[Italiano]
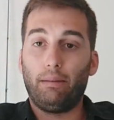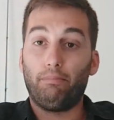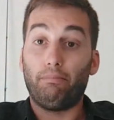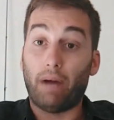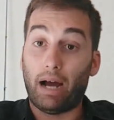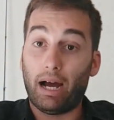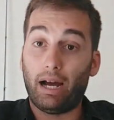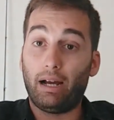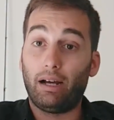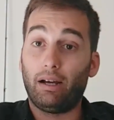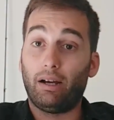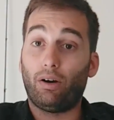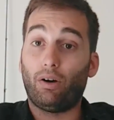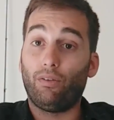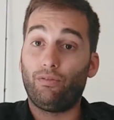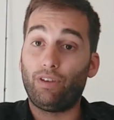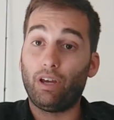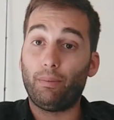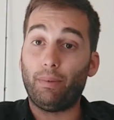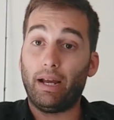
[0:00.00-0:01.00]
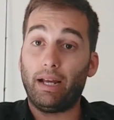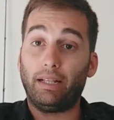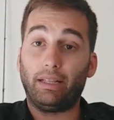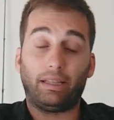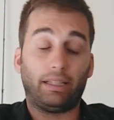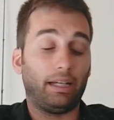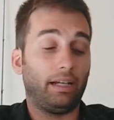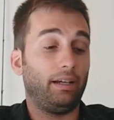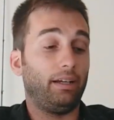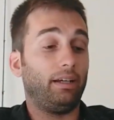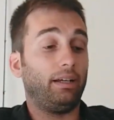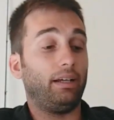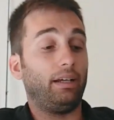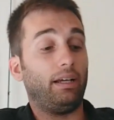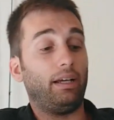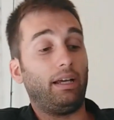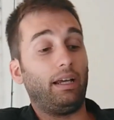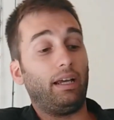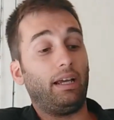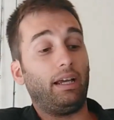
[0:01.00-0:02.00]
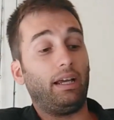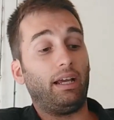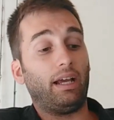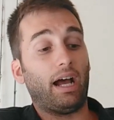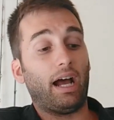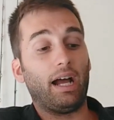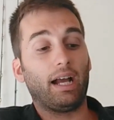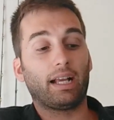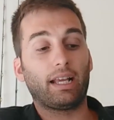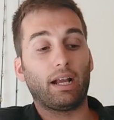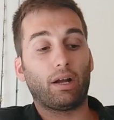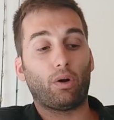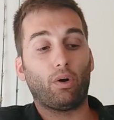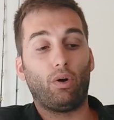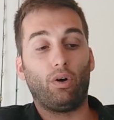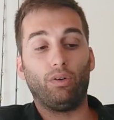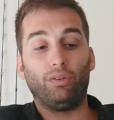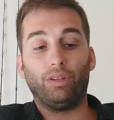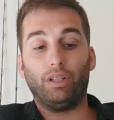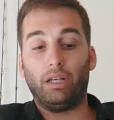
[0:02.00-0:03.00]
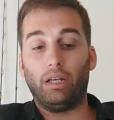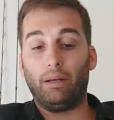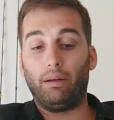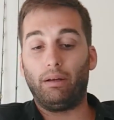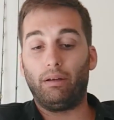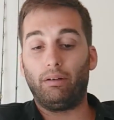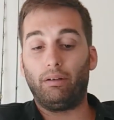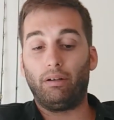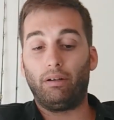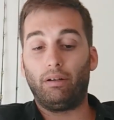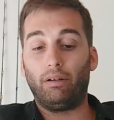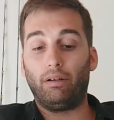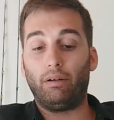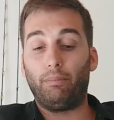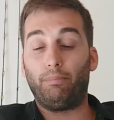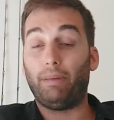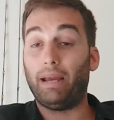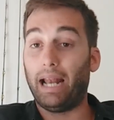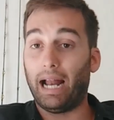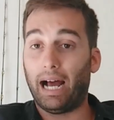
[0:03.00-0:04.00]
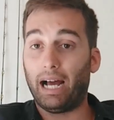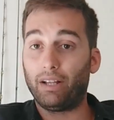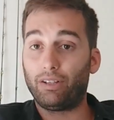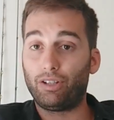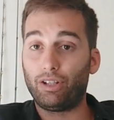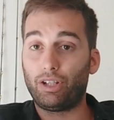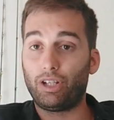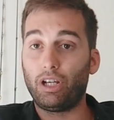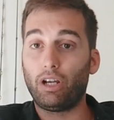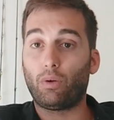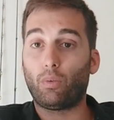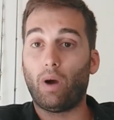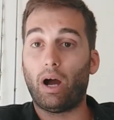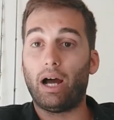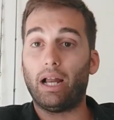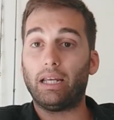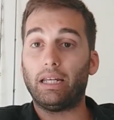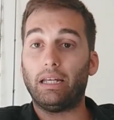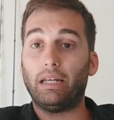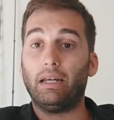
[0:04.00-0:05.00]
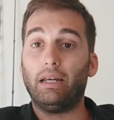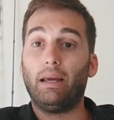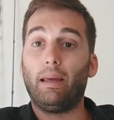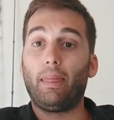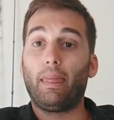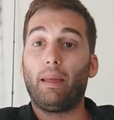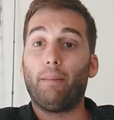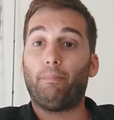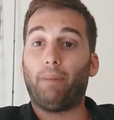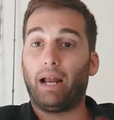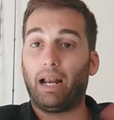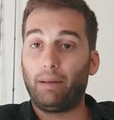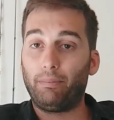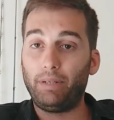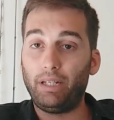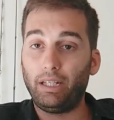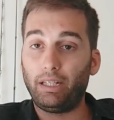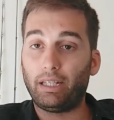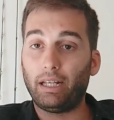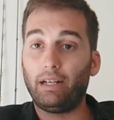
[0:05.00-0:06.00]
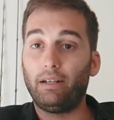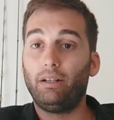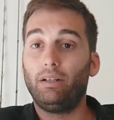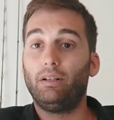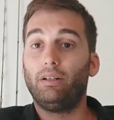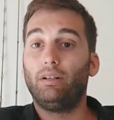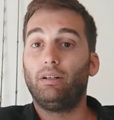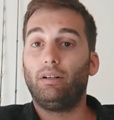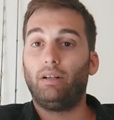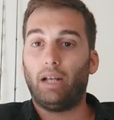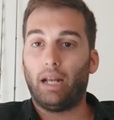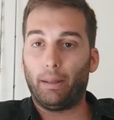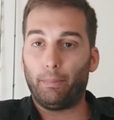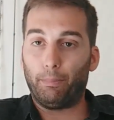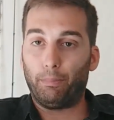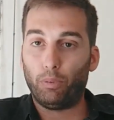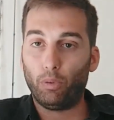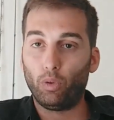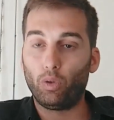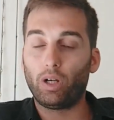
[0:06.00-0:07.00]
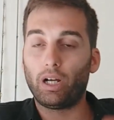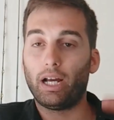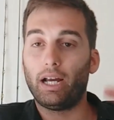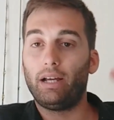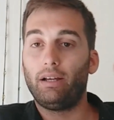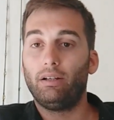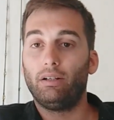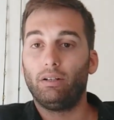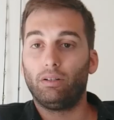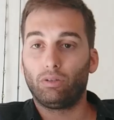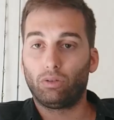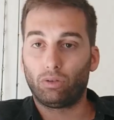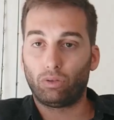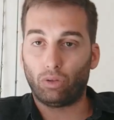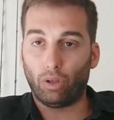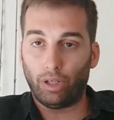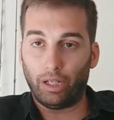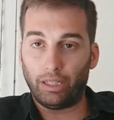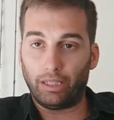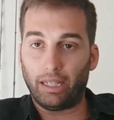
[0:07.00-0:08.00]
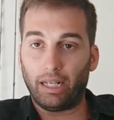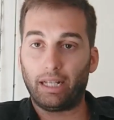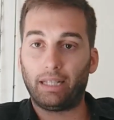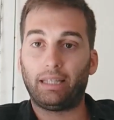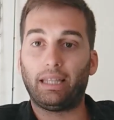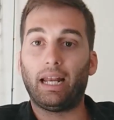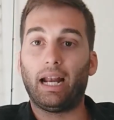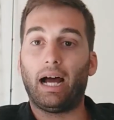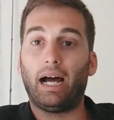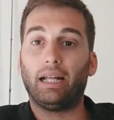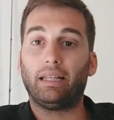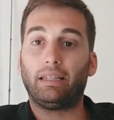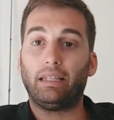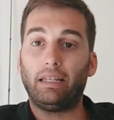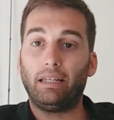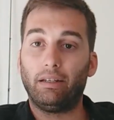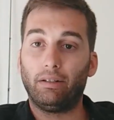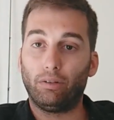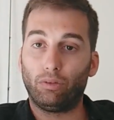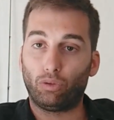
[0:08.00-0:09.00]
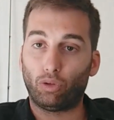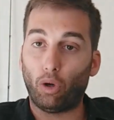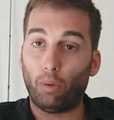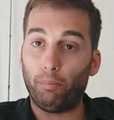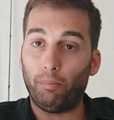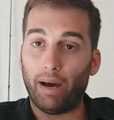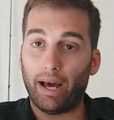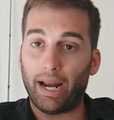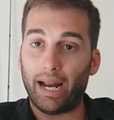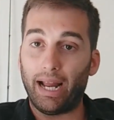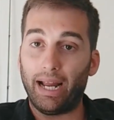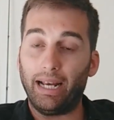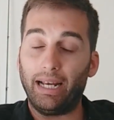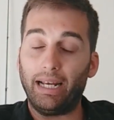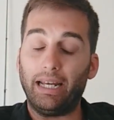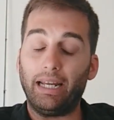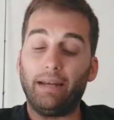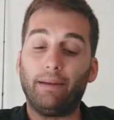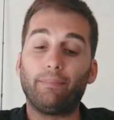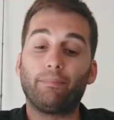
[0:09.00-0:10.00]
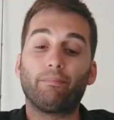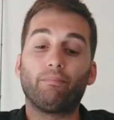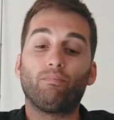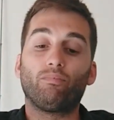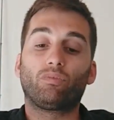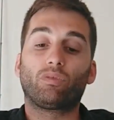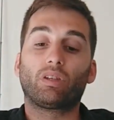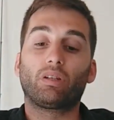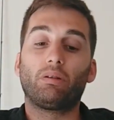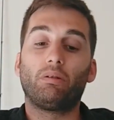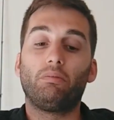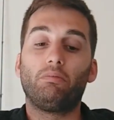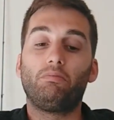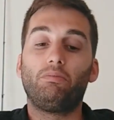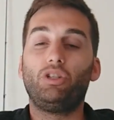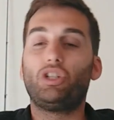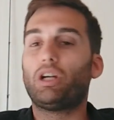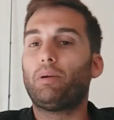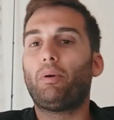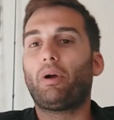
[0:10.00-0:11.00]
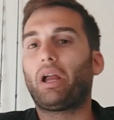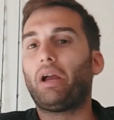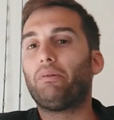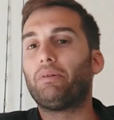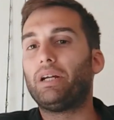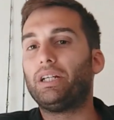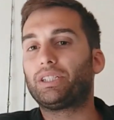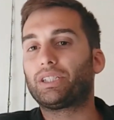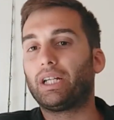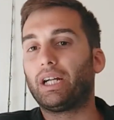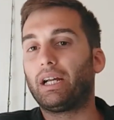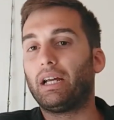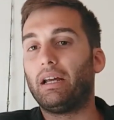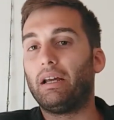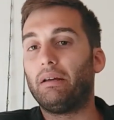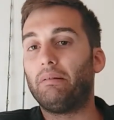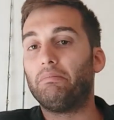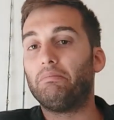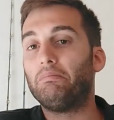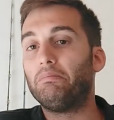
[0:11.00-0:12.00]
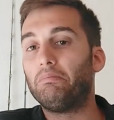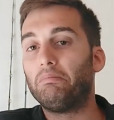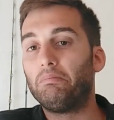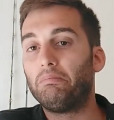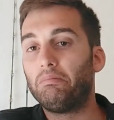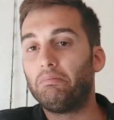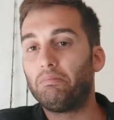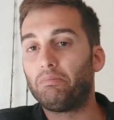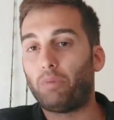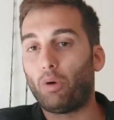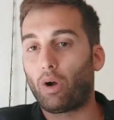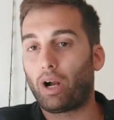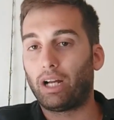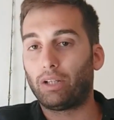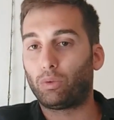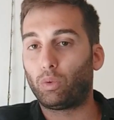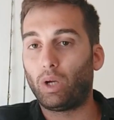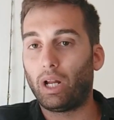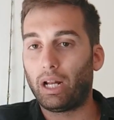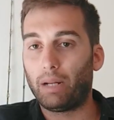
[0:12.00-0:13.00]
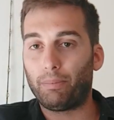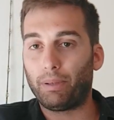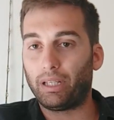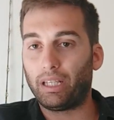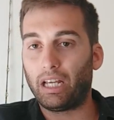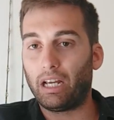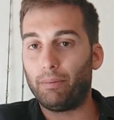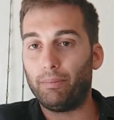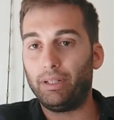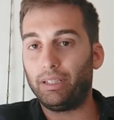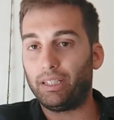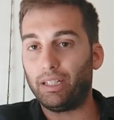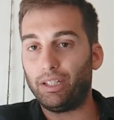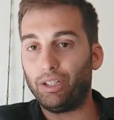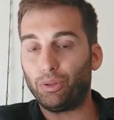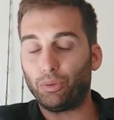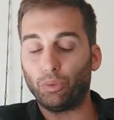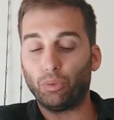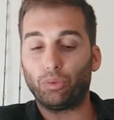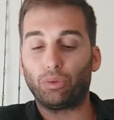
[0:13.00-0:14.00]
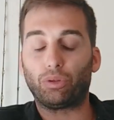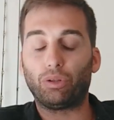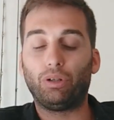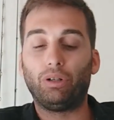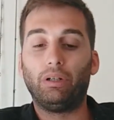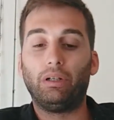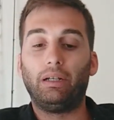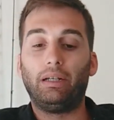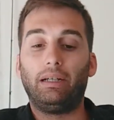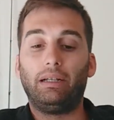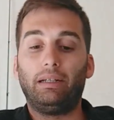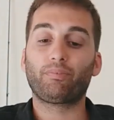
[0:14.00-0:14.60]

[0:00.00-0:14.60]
ma ovviamente eh, anche con eh, pelagici quali palamite, lampughe, tonnetti alletterati, tombarelli. Diciamo che è un'esca che può catturare praticamente di tutto.